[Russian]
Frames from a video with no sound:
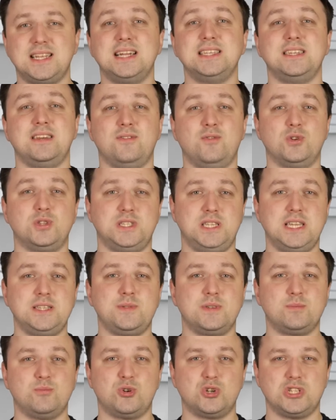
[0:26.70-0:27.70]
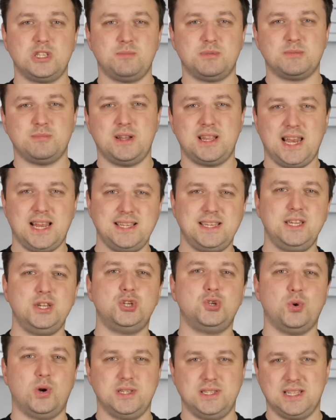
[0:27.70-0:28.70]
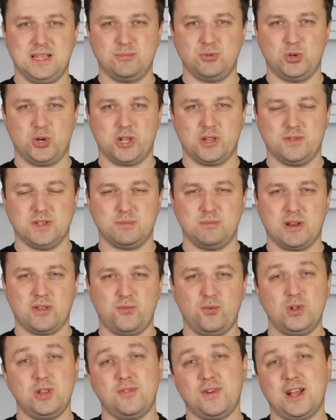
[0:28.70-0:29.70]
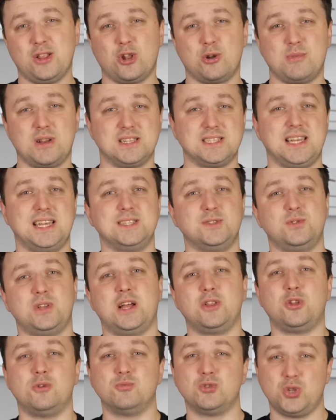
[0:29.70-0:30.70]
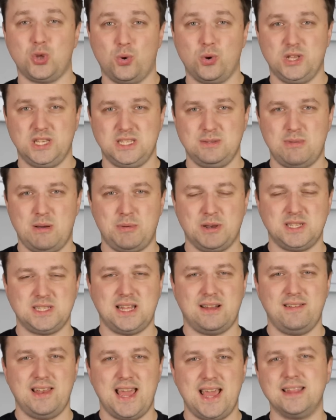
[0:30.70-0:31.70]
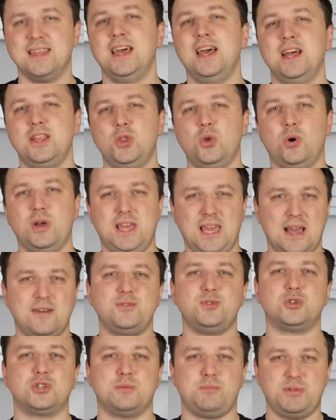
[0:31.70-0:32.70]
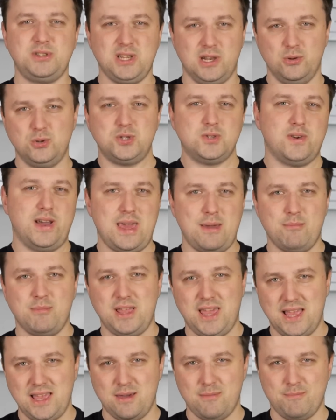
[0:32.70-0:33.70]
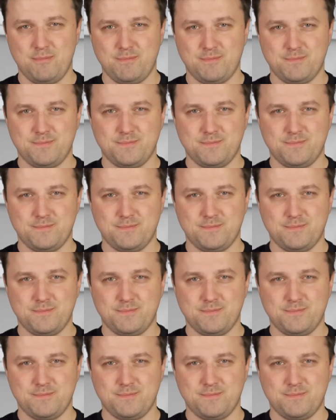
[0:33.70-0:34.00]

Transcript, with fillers: Кстати, вот здесь вы сможете посмотреть еще один обзор этого смартфона, в котором рассказывают о том, что он из себя представляет, но я все же поделюсь своим мнением.